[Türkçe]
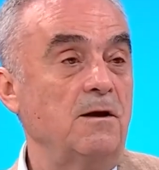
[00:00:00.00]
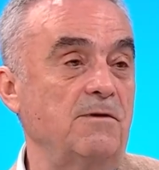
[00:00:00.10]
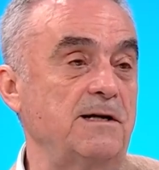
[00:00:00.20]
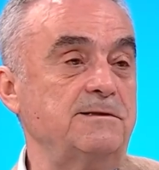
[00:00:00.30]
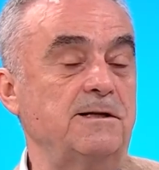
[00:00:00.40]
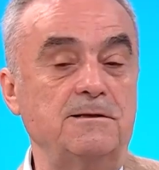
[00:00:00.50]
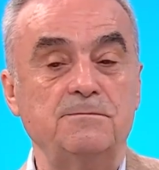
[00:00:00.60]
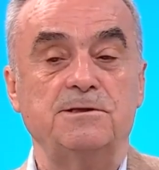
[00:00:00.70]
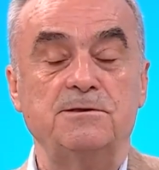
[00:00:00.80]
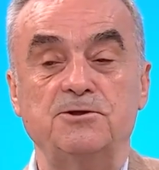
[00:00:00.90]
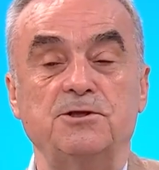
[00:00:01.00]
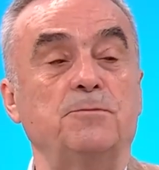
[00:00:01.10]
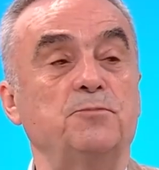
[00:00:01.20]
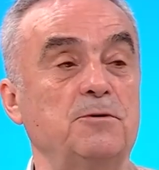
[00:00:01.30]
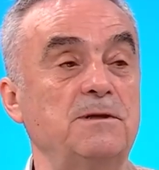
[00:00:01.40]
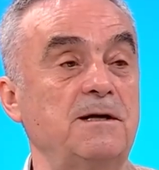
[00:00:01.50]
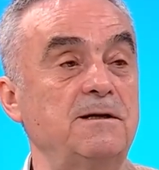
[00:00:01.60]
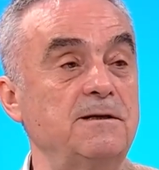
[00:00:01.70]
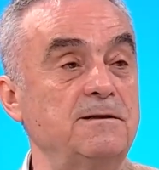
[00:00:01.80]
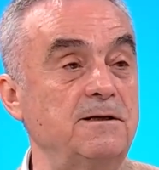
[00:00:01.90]
varsayalım sizi Şampiyonlar
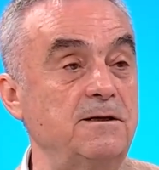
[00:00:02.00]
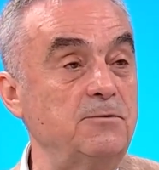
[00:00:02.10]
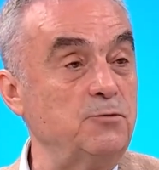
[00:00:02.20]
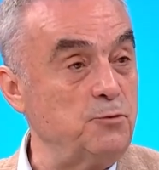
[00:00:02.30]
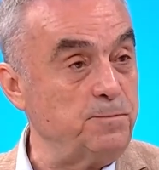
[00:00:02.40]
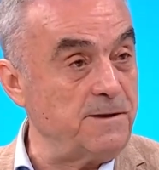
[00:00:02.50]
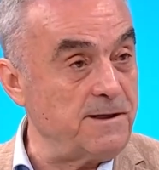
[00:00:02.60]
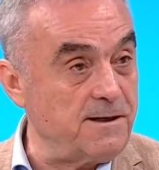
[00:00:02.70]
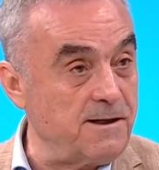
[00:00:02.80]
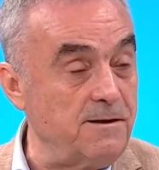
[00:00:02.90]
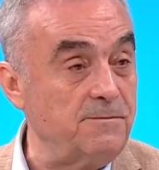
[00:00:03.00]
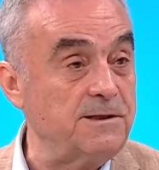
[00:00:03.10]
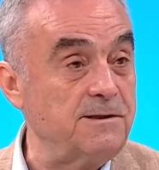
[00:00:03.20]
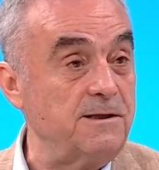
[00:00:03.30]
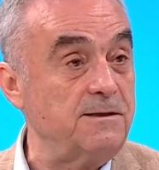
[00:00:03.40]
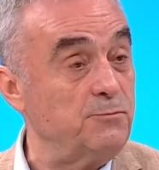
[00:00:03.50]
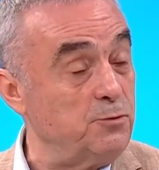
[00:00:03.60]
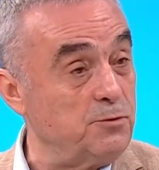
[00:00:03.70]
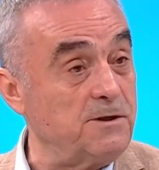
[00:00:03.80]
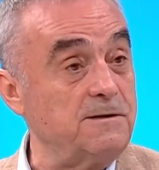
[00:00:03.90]
Ligi'nde gruplara kalmada
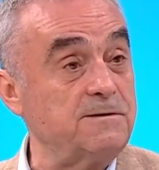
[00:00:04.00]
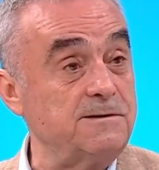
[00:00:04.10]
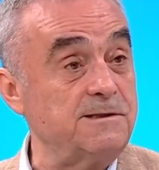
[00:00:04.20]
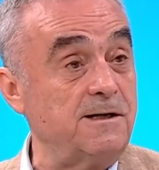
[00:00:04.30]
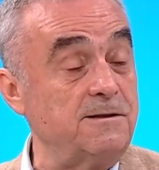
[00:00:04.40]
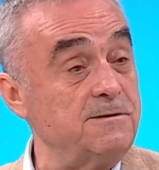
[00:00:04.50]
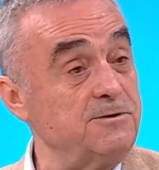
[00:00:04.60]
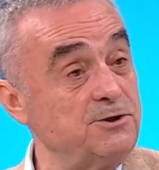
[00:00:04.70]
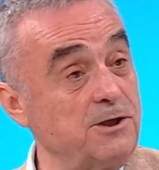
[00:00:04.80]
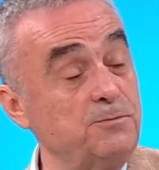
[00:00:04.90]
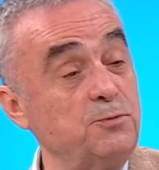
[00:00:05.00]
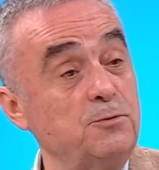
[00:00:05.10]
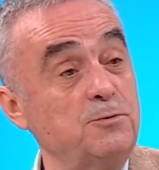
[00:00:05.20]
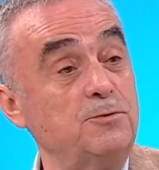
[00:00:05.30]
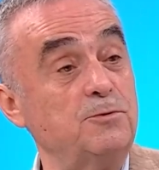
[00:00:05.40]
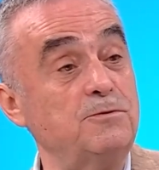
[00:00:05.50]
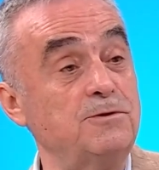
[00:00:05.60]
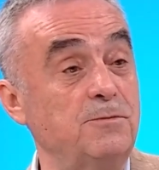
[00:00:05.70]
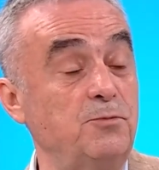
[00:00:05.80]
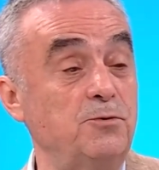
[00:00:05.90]
büyük katkı sağladı. Şampiyonluk
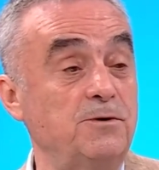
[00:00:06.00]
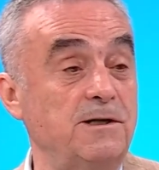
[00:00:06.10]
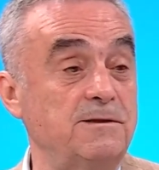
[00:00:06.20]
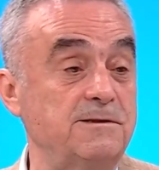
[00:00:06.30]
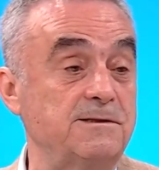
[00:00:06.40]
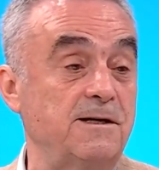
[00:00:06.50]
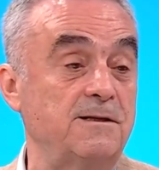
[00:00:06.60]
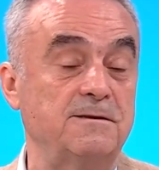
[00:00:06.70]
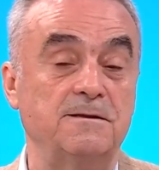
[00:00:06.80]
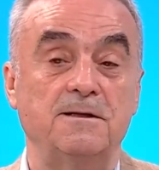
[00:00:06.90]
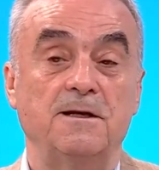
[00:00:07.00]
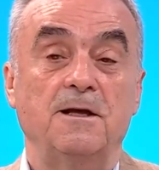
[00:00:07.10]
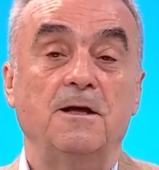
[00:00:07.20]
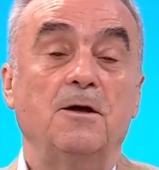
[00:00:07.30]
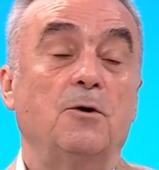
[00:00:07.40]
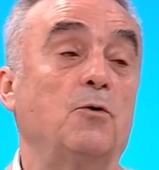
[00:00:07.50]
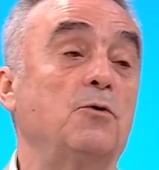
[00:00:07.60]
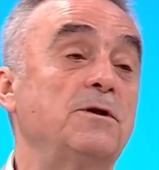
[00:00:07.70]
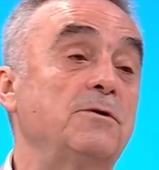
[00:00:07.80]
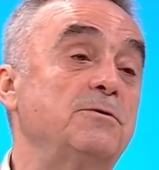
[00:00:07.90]
yolunda büyük katkı sağladı.
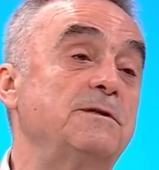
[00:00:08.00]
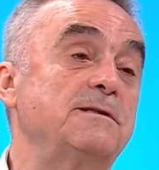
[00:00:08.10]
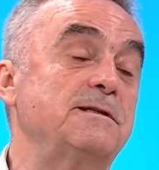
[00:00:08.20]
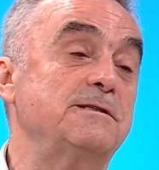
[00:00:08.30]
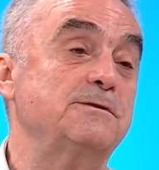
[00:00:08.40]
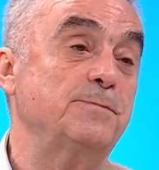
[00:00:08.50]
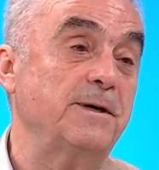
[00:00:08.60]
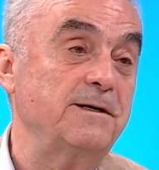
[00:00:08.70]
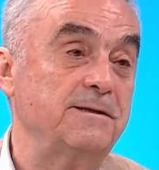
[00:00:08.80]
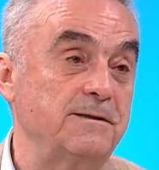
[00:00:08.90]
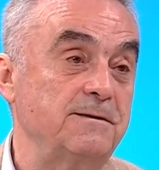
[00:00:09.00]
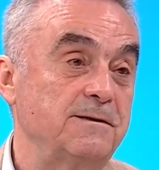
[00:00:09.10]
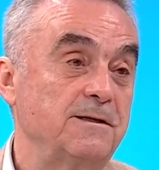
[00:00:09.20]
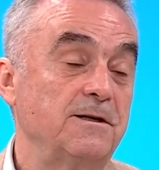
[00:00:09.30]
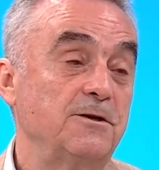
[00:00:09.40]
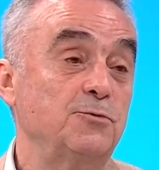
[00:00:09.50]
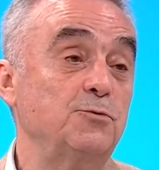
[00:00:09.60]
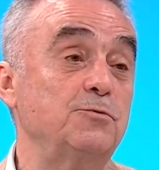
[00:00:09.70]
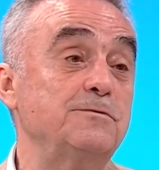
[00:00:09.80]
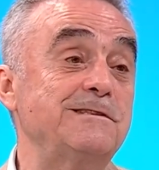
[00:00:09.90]
Ona ödediğiniz paranın
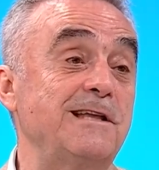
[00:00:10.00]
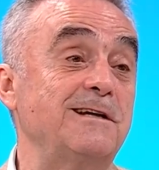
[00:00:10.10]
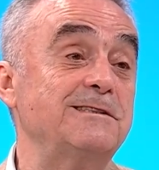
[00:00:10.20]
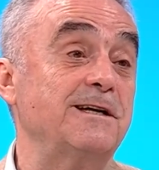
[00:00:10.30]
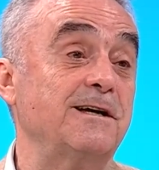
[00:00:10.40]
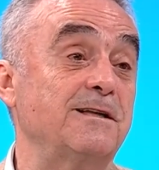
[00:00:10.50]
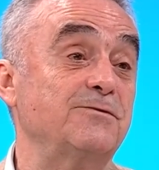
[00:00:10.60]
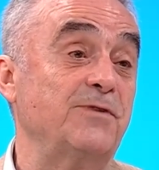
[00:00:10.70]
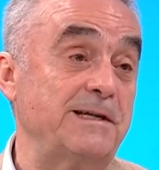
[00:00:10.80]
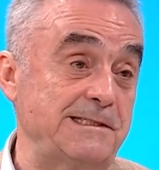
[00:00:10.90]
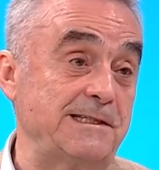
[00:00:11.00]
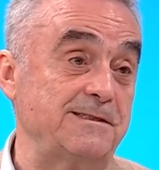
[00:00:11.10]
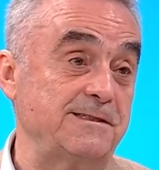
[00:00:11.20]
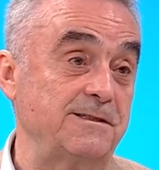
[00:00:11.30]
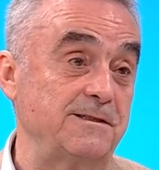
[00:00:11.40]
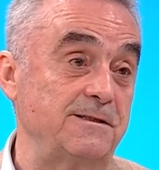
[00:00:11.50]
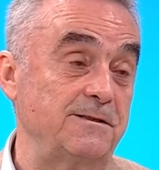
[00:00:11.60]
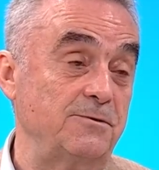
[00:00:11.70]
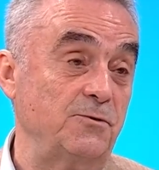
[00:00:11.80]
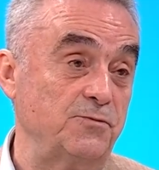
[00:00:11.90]
yüzlerce kat
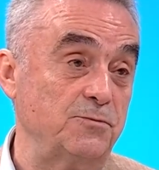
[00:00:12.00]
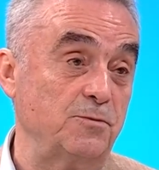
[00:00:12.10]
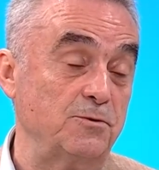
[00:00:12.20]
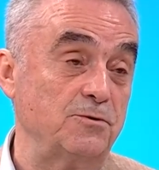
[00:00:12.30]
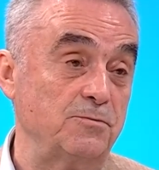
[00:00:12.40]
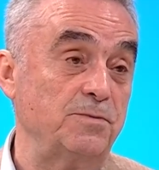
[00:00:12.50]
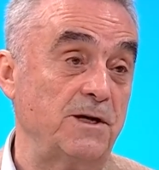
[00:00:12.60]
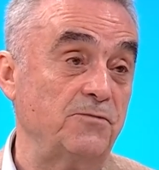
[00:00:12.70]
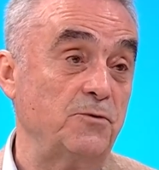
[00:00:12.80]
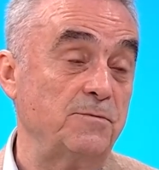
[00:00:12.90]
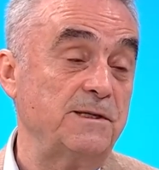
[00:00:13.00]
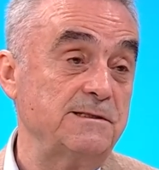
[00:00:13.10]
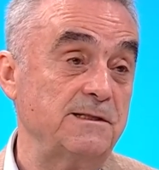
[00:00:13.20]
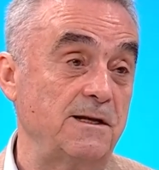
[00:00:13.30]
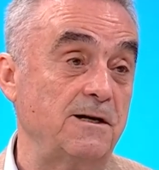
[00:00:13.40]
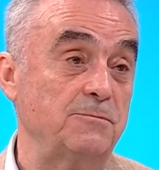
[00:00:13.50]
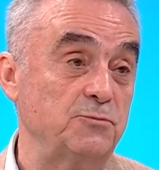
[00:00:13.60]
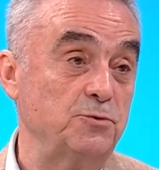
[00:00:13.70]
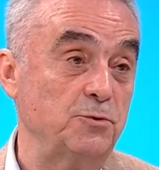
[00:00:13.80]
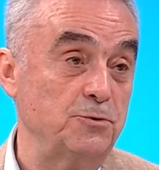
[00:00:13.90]
fazlasını o futbolcunun performansıyla
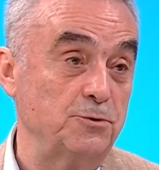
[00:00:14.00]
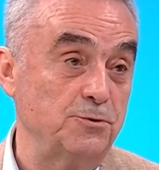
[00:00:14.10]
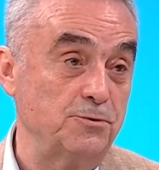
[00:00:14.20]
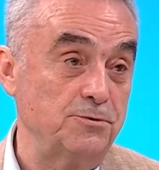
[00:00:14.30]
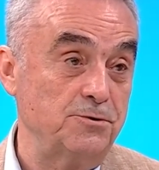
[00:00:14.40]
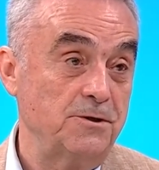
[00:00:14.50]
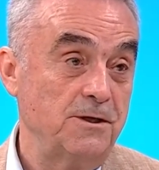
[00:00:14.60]
almış oluyorsunuz.